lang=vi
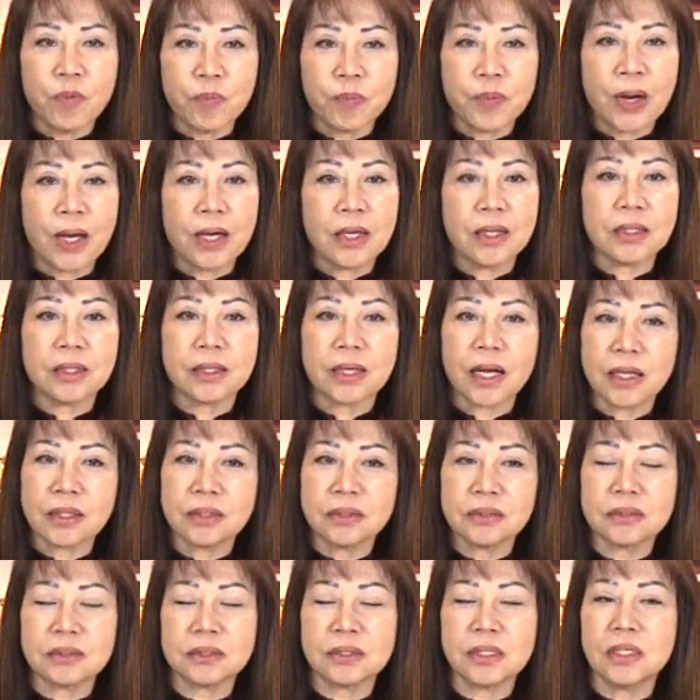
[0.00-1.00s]
phúc lợi
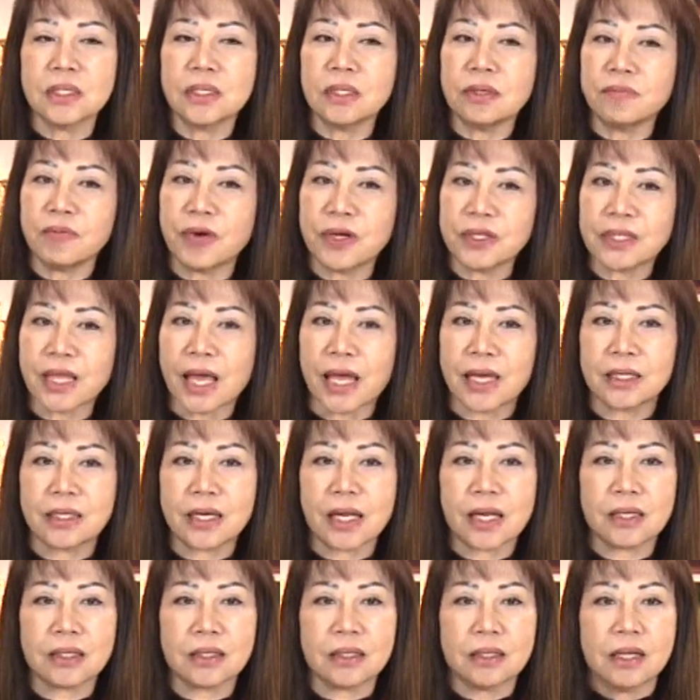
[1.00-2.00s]
cân xứng với tài
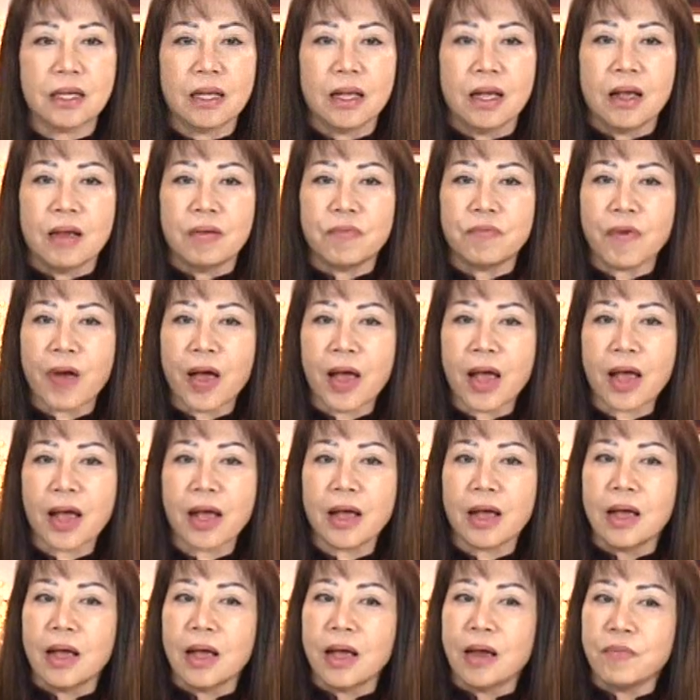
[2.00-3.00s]
năng
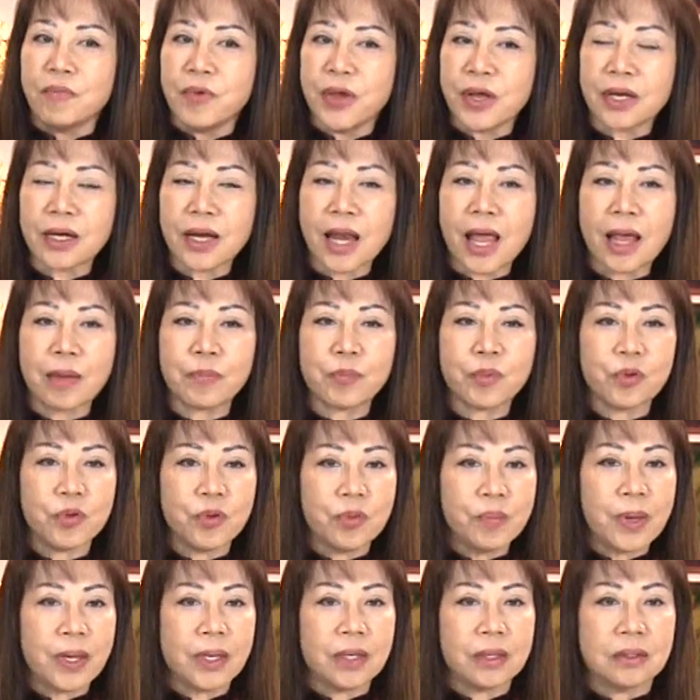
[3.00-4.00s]
và việc làm
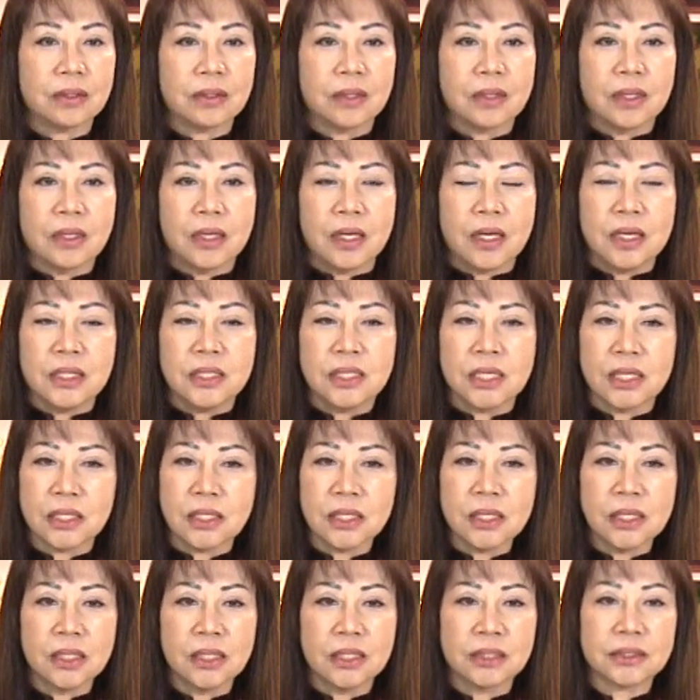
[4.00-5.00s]
của mình.
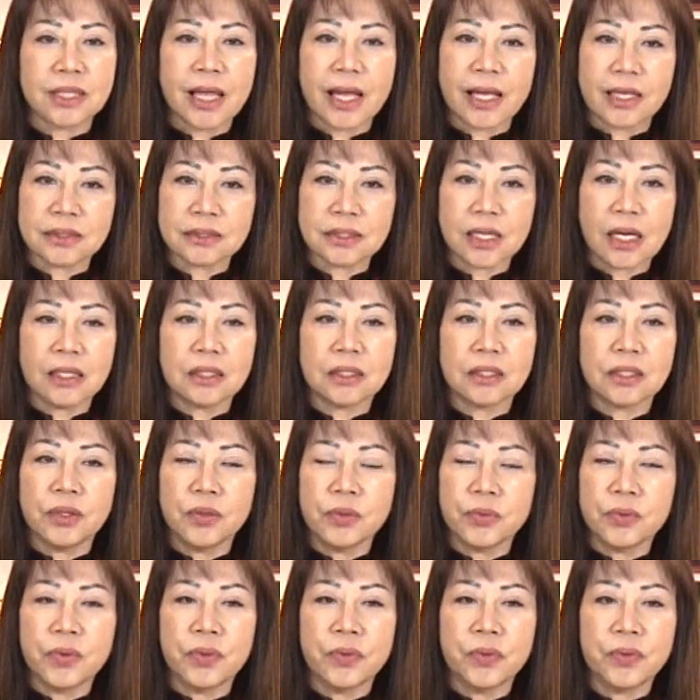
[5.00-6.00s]
Những người tàn tật
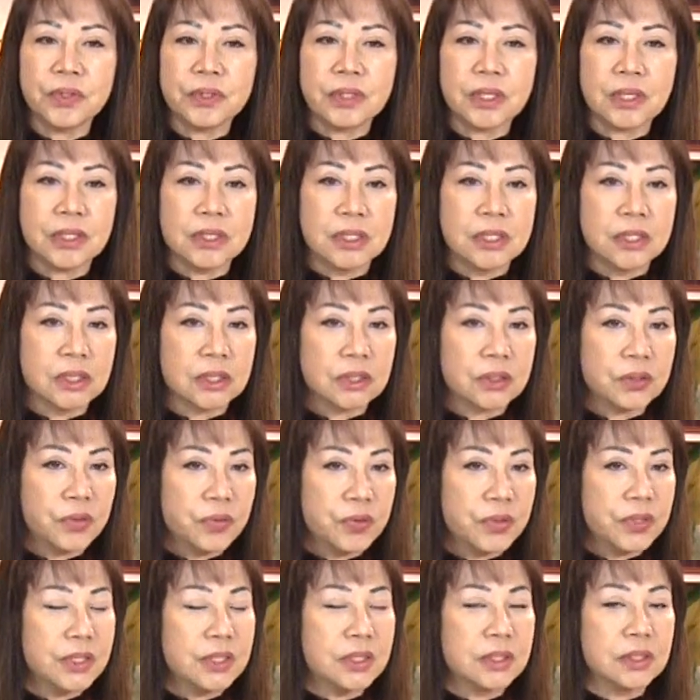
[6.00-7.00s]
yếu đuối thì được
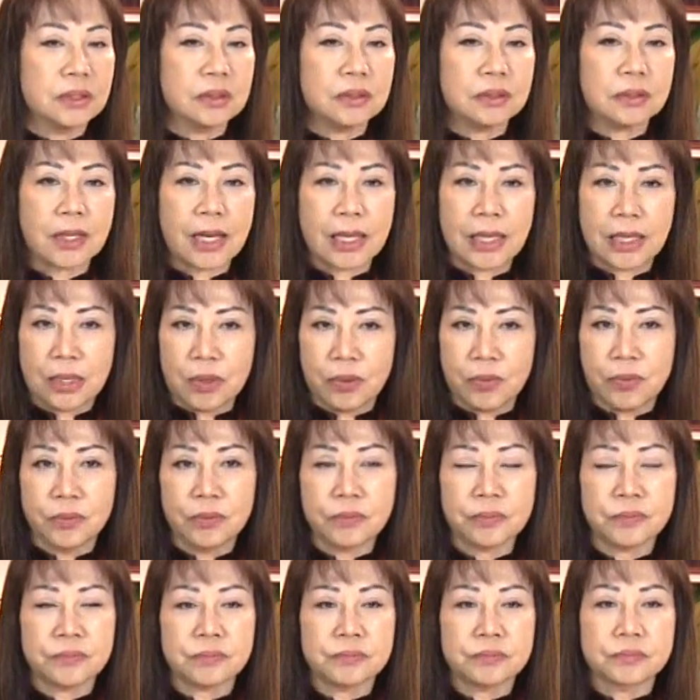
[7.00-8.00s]
nuôi dưỡng đầy
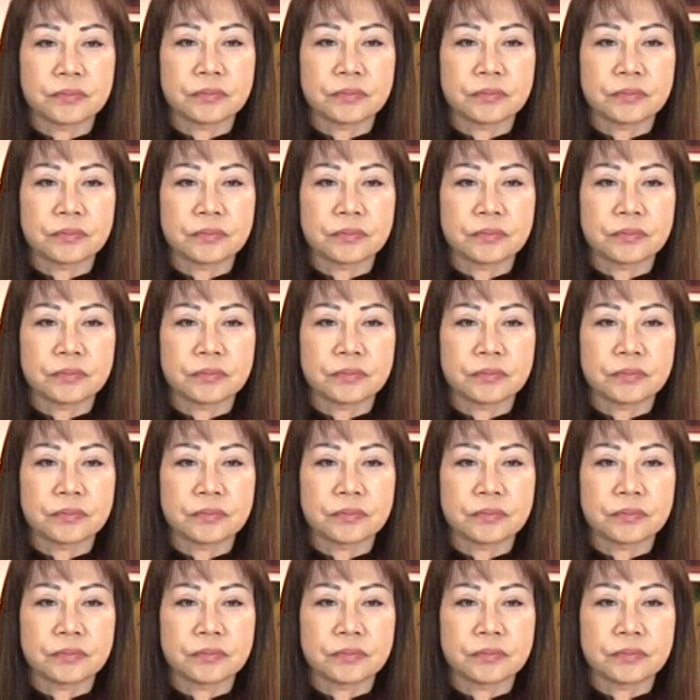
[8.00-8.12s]
đủ.